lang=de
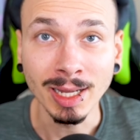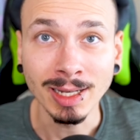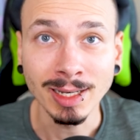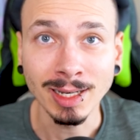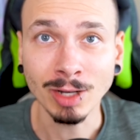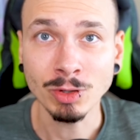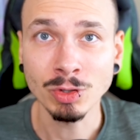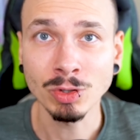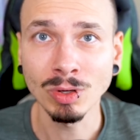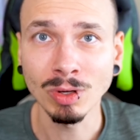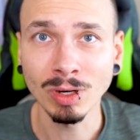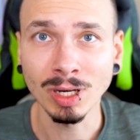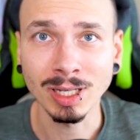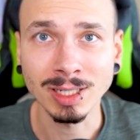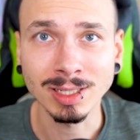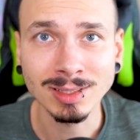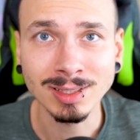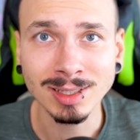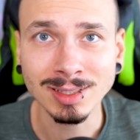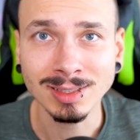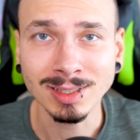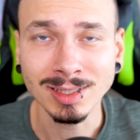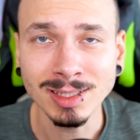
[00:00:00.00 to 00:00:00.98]
Natürlich,
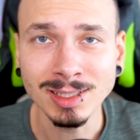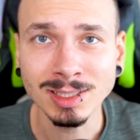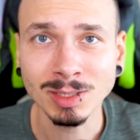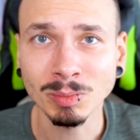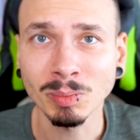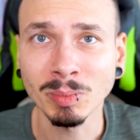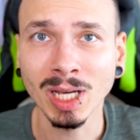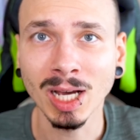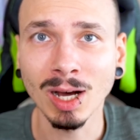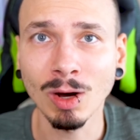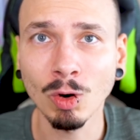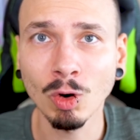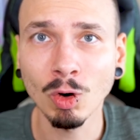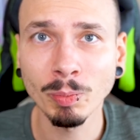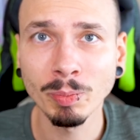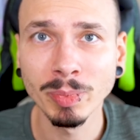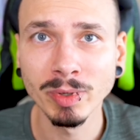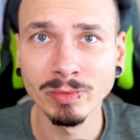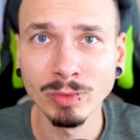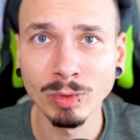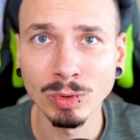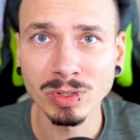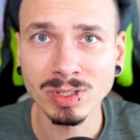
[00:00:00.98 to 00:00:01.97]
das ist mir auch
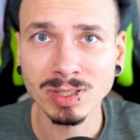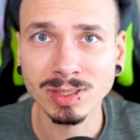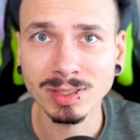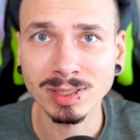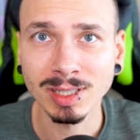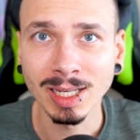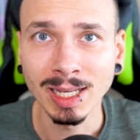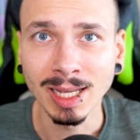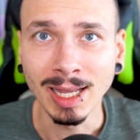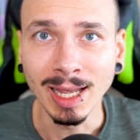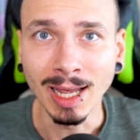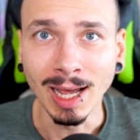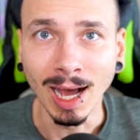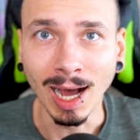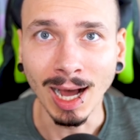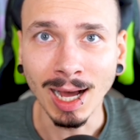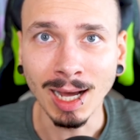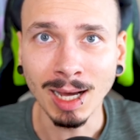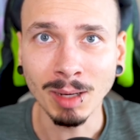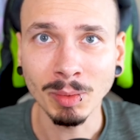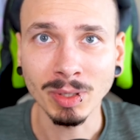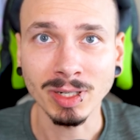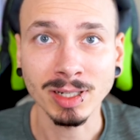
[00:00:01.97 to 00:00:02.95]
bewusst,
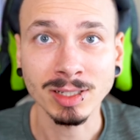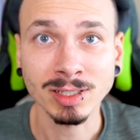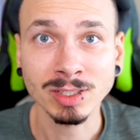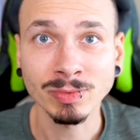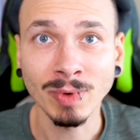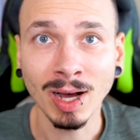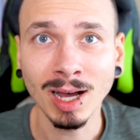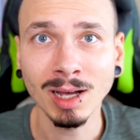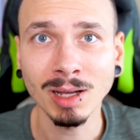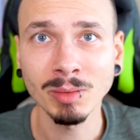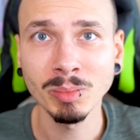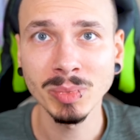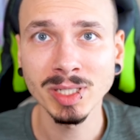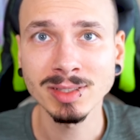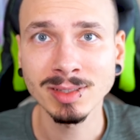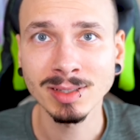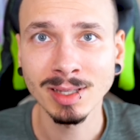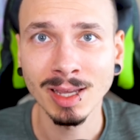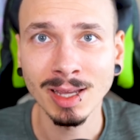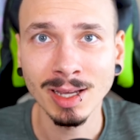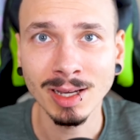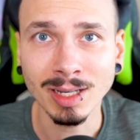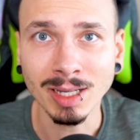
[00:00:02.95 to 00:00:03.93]
aber das waren
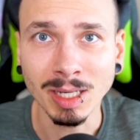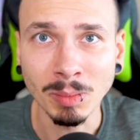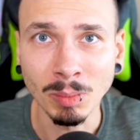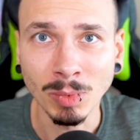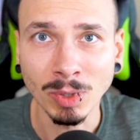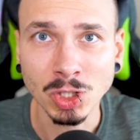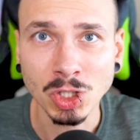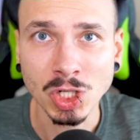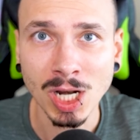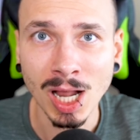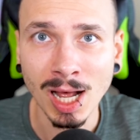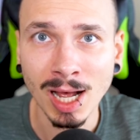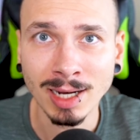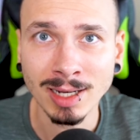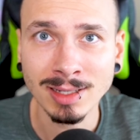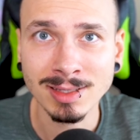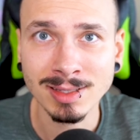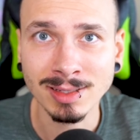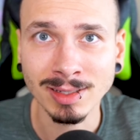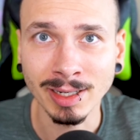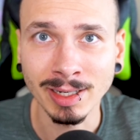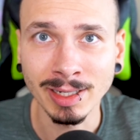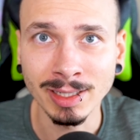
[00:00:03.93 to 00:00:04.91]
bisher immer
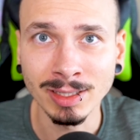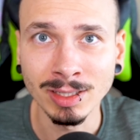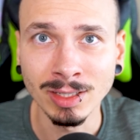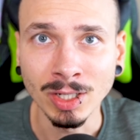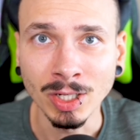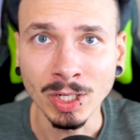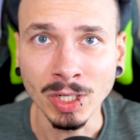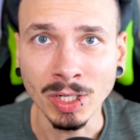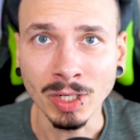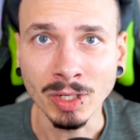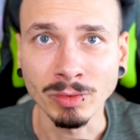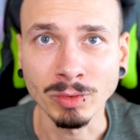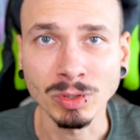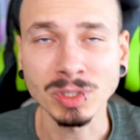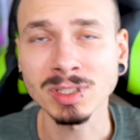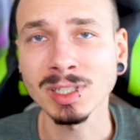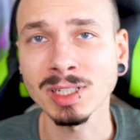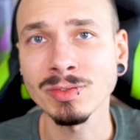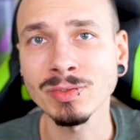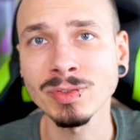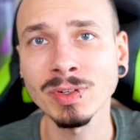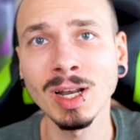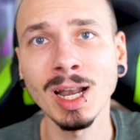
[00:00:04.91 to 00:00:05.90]
Schlagzeilen, wo es
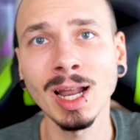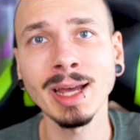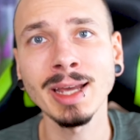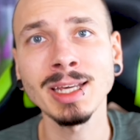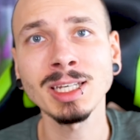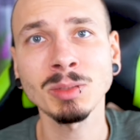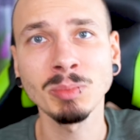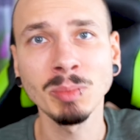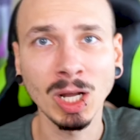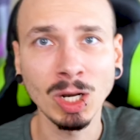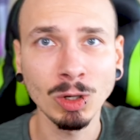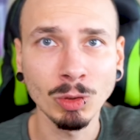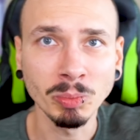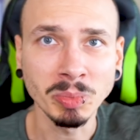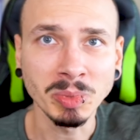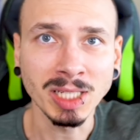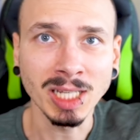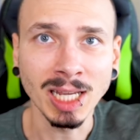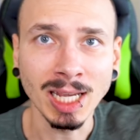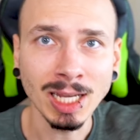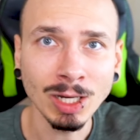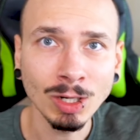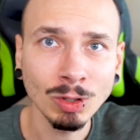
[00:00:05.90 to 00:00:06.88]
dann vielleicht mal um
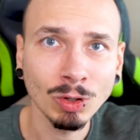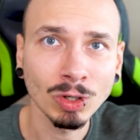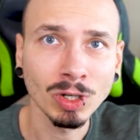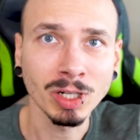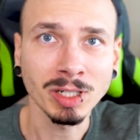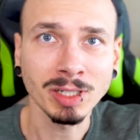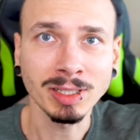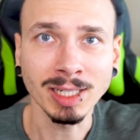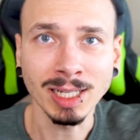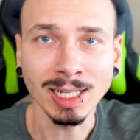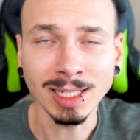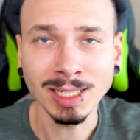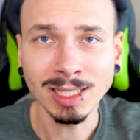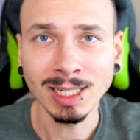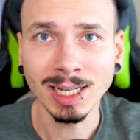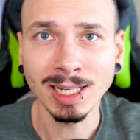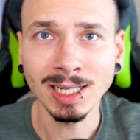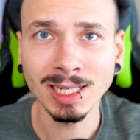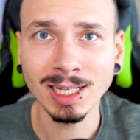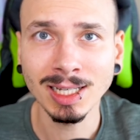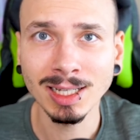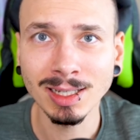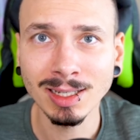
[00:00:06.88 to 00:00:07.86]
den oder
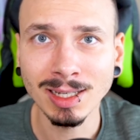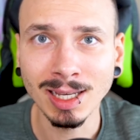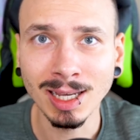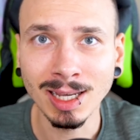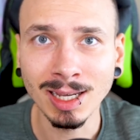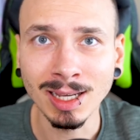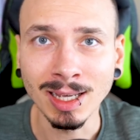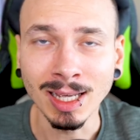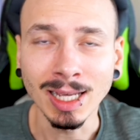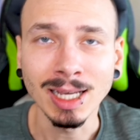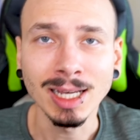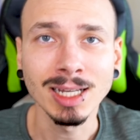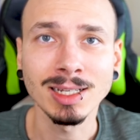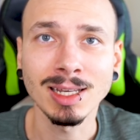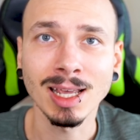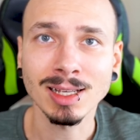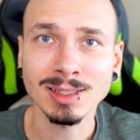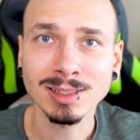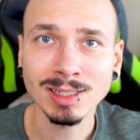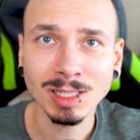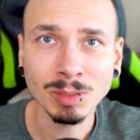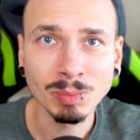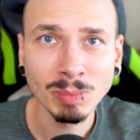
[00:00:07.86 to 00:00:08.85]
denjenigen ging,
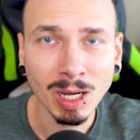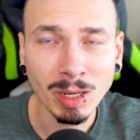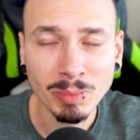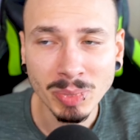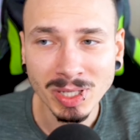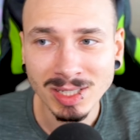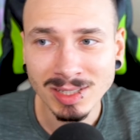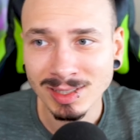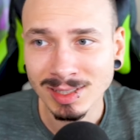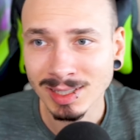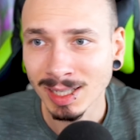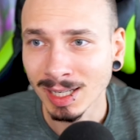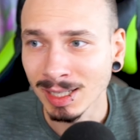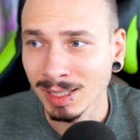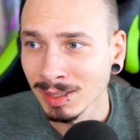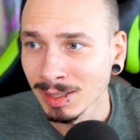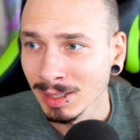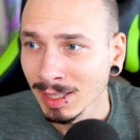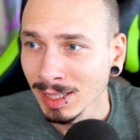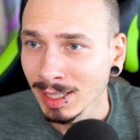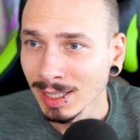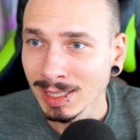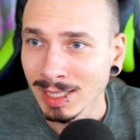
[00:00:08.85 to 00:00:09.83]
der sich mal ein
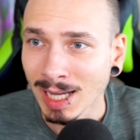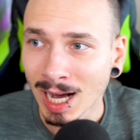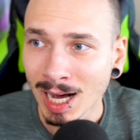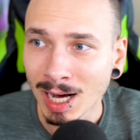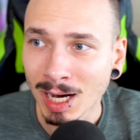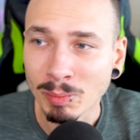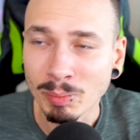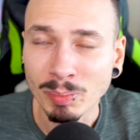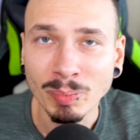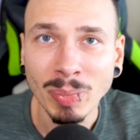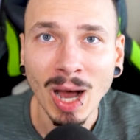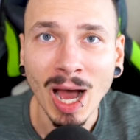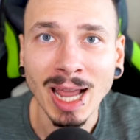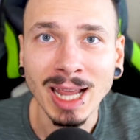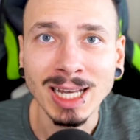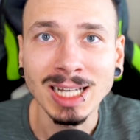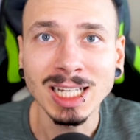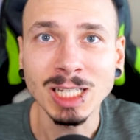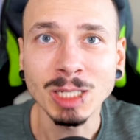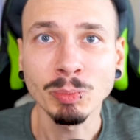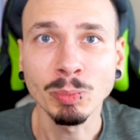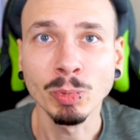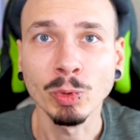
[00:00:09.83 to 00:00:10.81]
bisschen, ja,
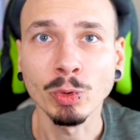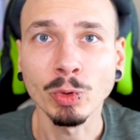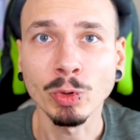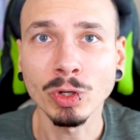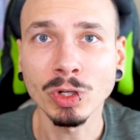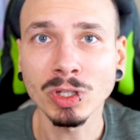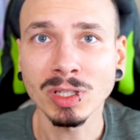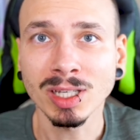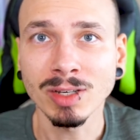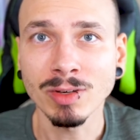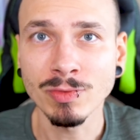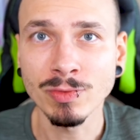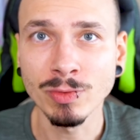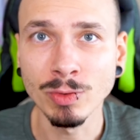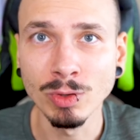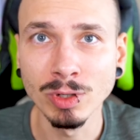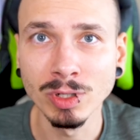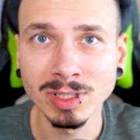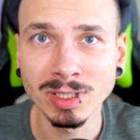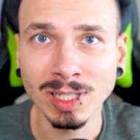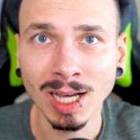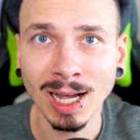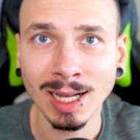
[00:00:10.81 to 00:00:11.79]
peinlich berührt
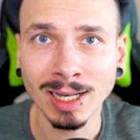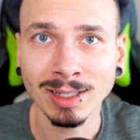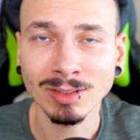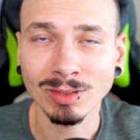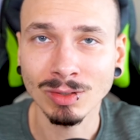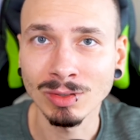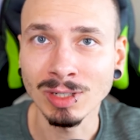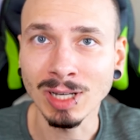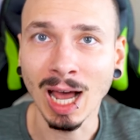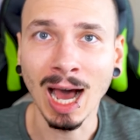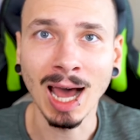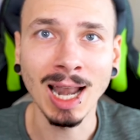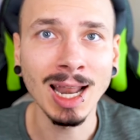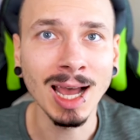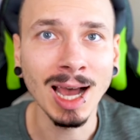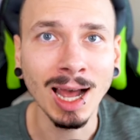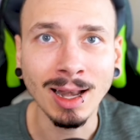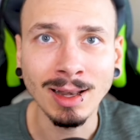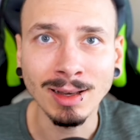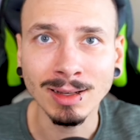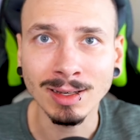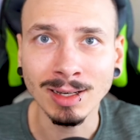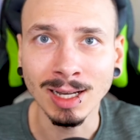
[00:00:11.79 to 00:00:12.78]
gefühlt hat und alle
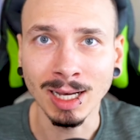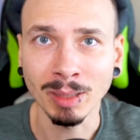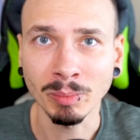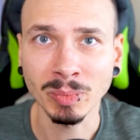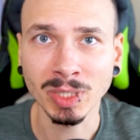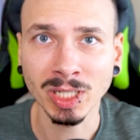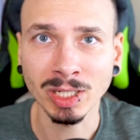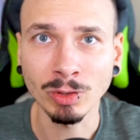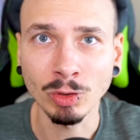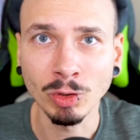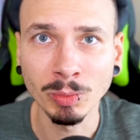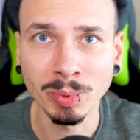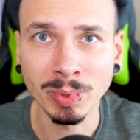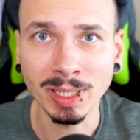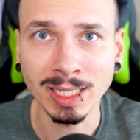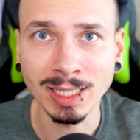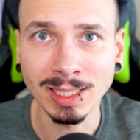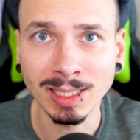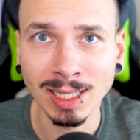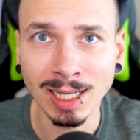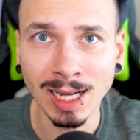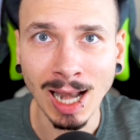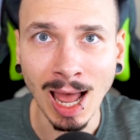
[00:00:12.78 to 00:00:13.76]
anderen haben dann über
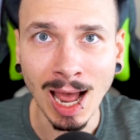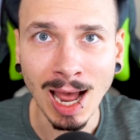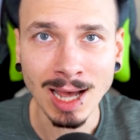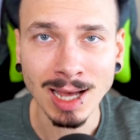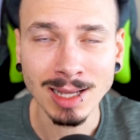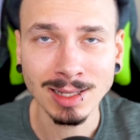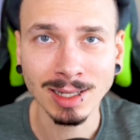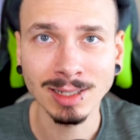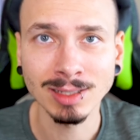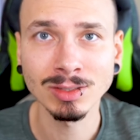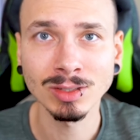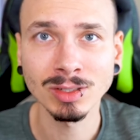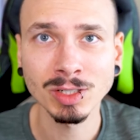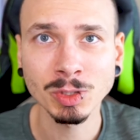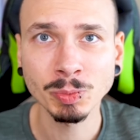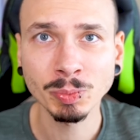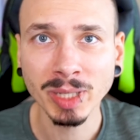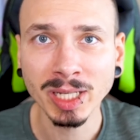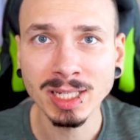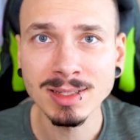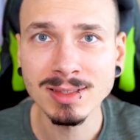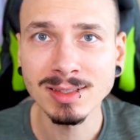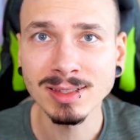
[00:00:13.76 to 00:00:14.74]
ihn gelacht. Also das
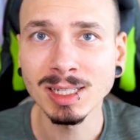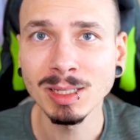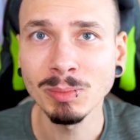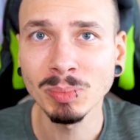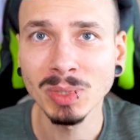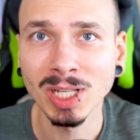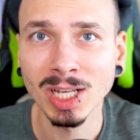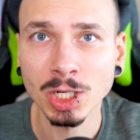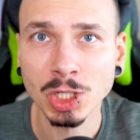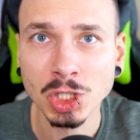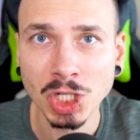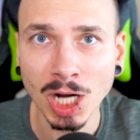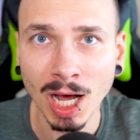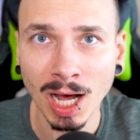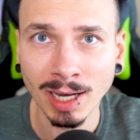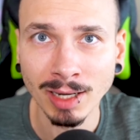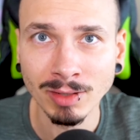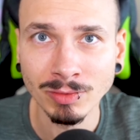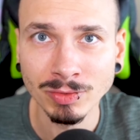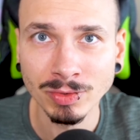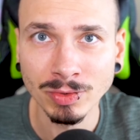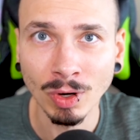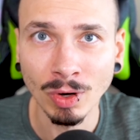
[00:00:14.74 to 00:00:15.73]
Prinzip der
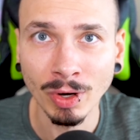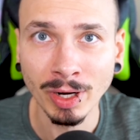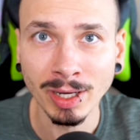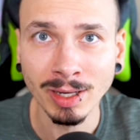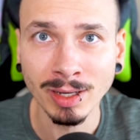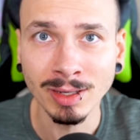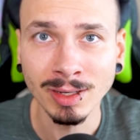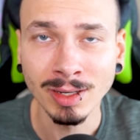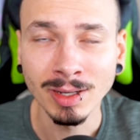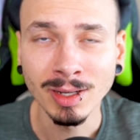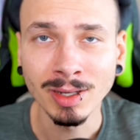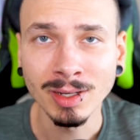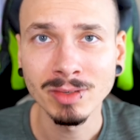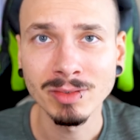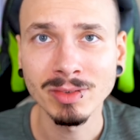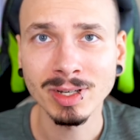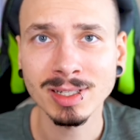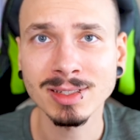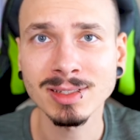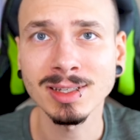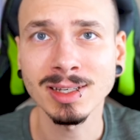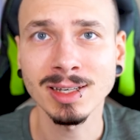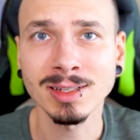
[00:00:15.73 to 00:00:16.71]
Schadenfreude,
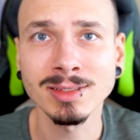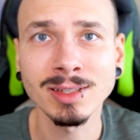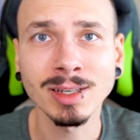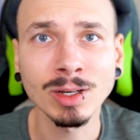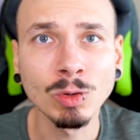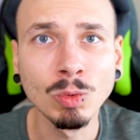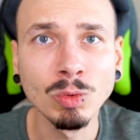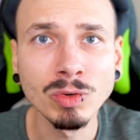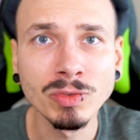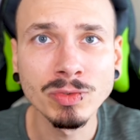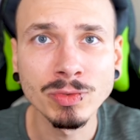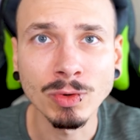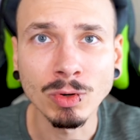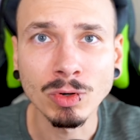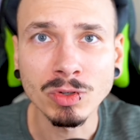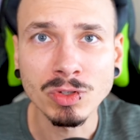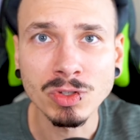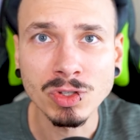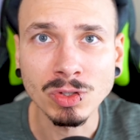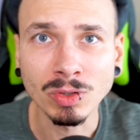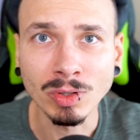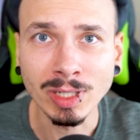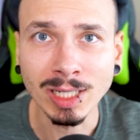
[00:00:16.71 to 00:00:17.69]
was sehr, sehr gut
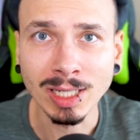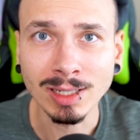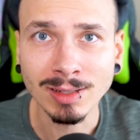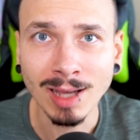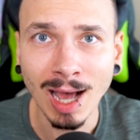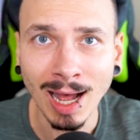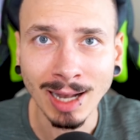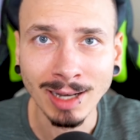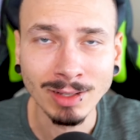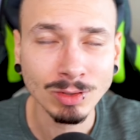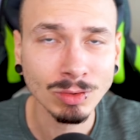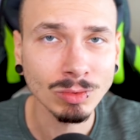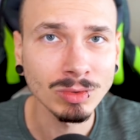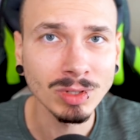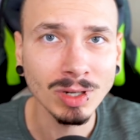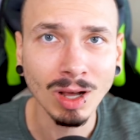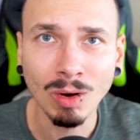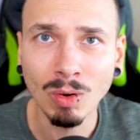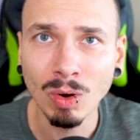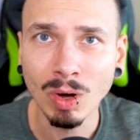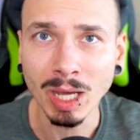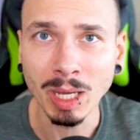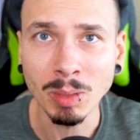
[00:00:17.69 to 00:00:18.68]
funktioniert hat und
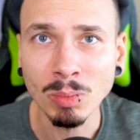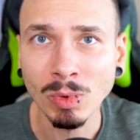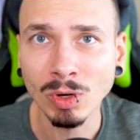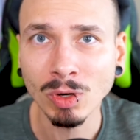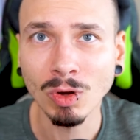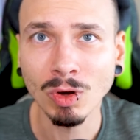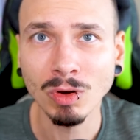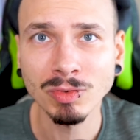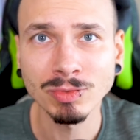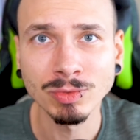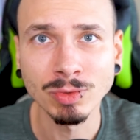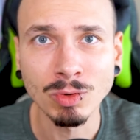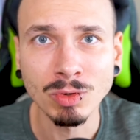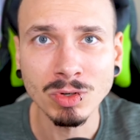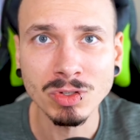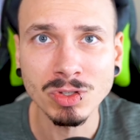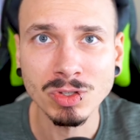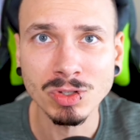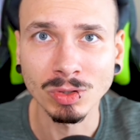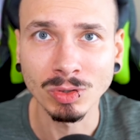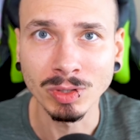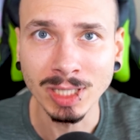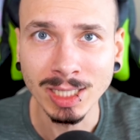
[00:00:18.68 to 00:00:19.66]
auch immer noch
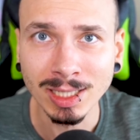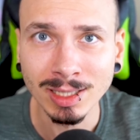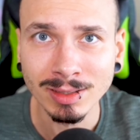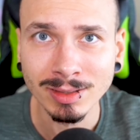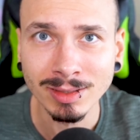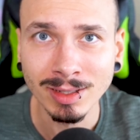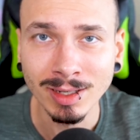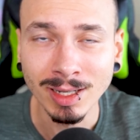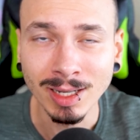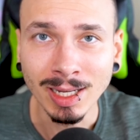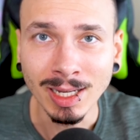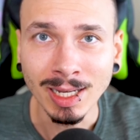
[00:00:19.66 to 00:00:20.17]
funktioniert.